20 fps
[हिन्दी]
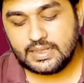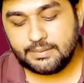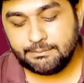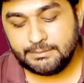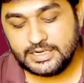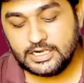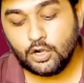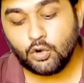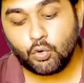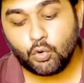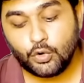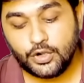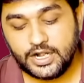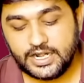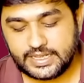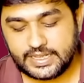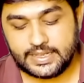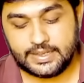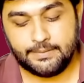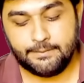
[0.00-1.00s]
मिडिल
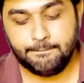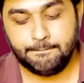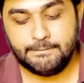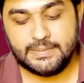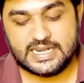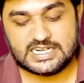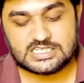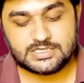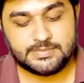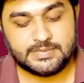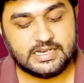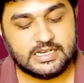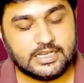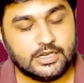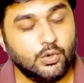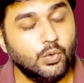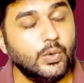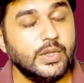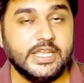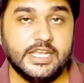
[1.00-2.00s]
ऑर्डर के बैट्समैन ले
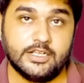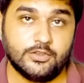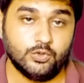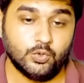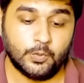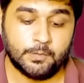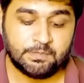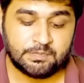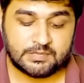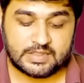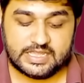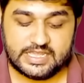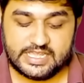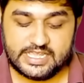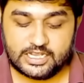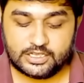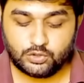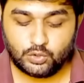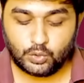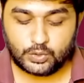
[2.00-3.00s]
लो एक दो
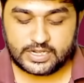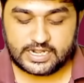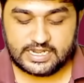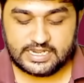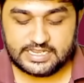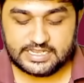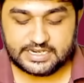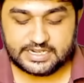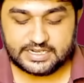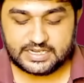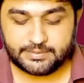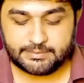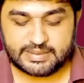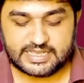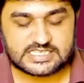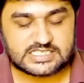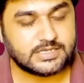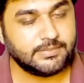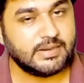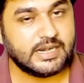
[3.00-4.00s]
एक दो ग्रैंड लीग की टीम
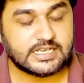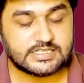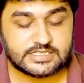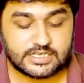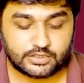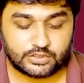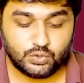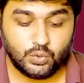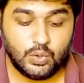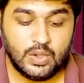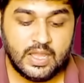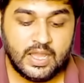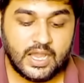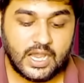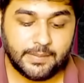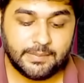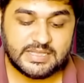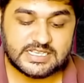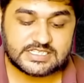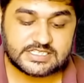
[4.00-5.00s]
ऐसे बना सकते हो
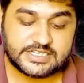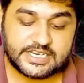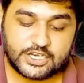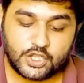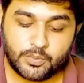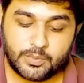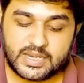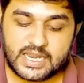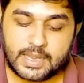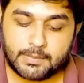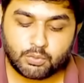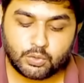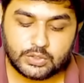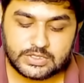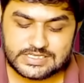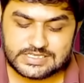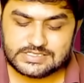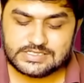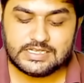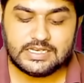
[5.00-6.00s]
अब ये स्नेरियो मैंने आपको
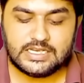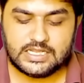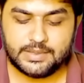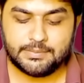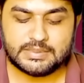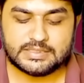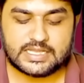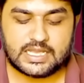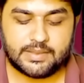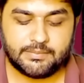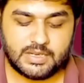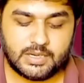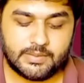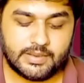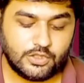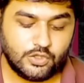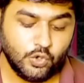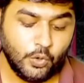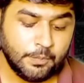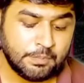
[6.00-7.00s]
इसीलिए बताया मेरे
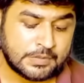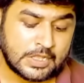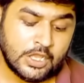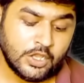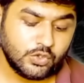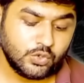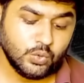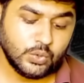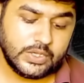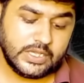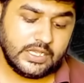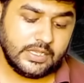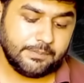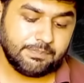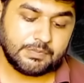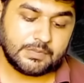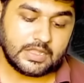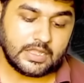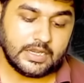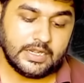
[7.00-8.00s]
भाइयों क्योंकि
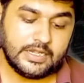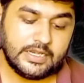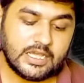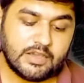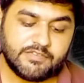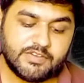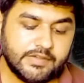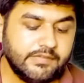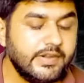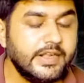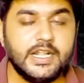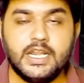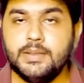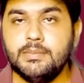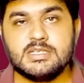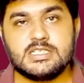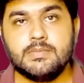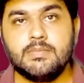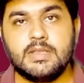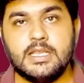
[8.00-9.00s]
इंडिया फेवरेट टीम
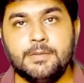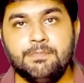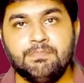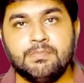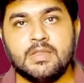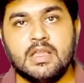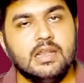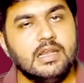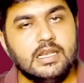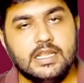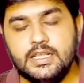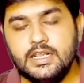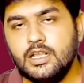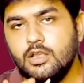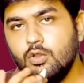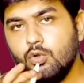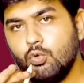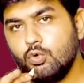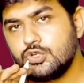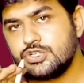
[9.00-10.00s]
है सबकी लेकिन
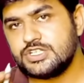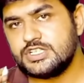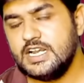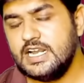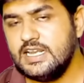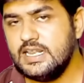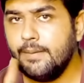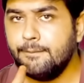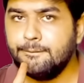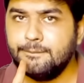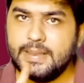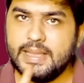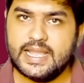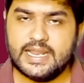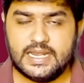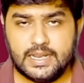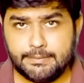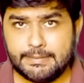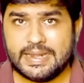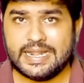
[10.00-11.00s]
अगर ऑस्ट्रेलिया
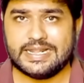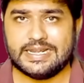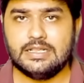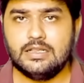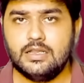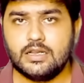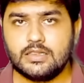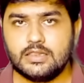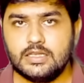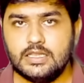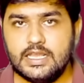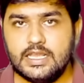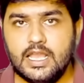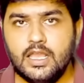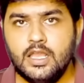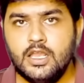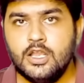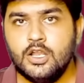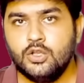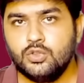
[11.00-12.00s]
पहले बैटिंग करती है
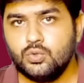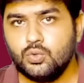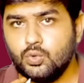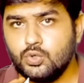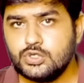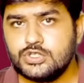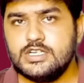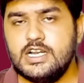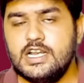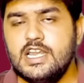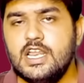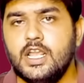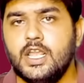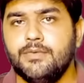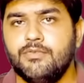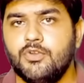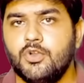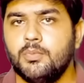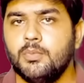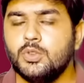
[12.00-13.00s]
तो ऑस्ट्रेलिया के
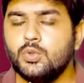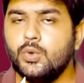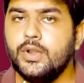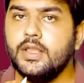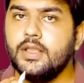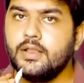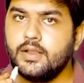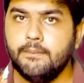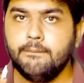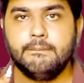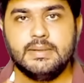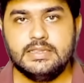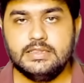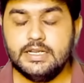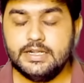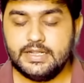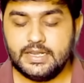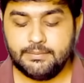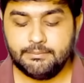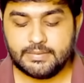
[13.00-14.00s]
फेवर में थोड़े कम
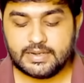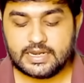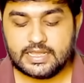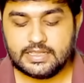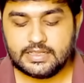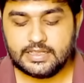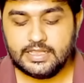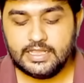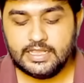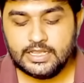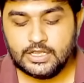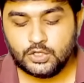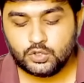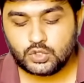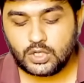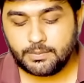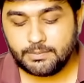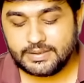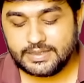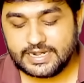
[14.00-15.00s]
बंदे टीम बनाएंगे
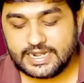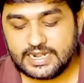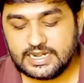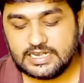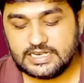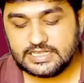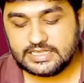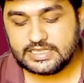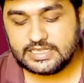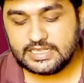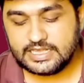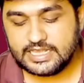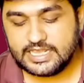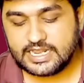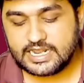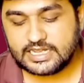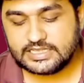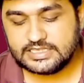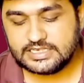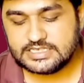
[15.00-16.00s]
तो आप ग्रैंड लीग की
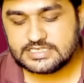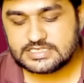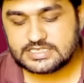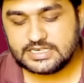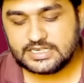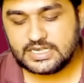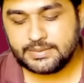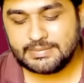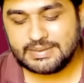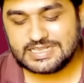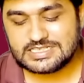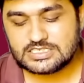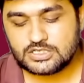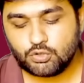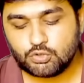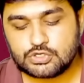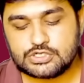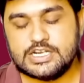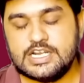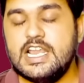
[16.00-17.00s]
एक आधी रिस्क की टीम ऐसे
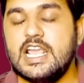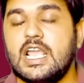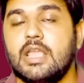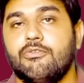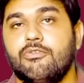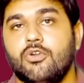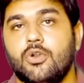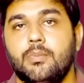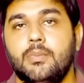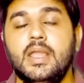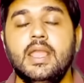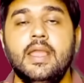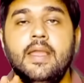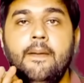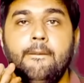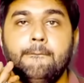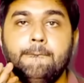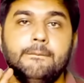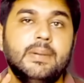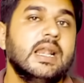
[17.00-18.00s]
ऑस्ट्रेलिया के फेवर में
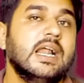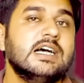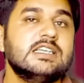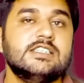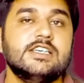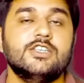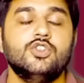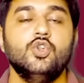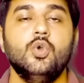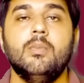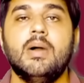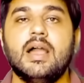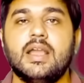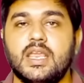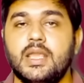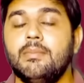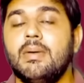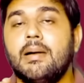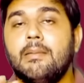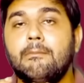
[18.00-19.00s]
बना सकते हो बाकी हम